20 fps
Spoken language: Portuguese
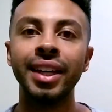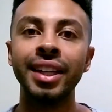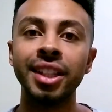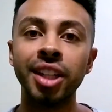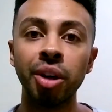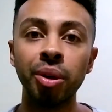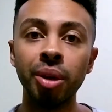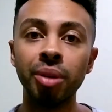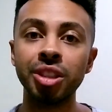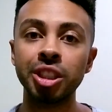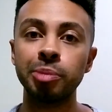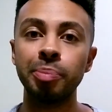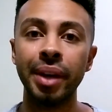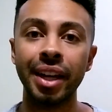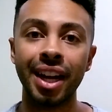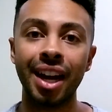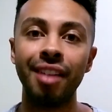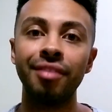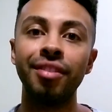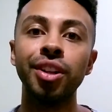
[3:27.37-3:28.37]
Então eu
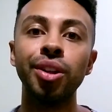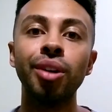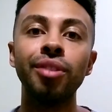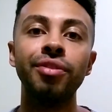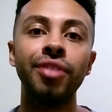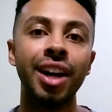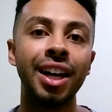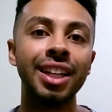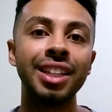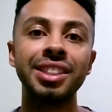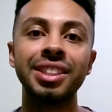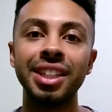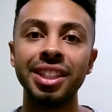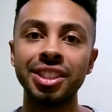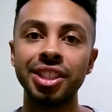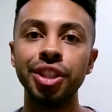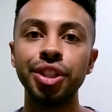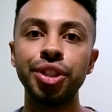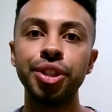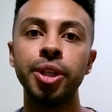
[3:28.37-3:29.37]
esperava novelas
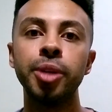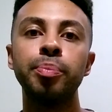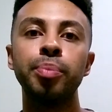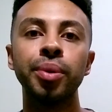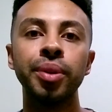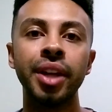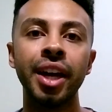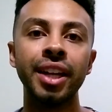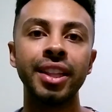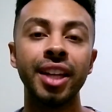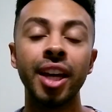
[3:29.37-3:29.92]
desse tipo, né?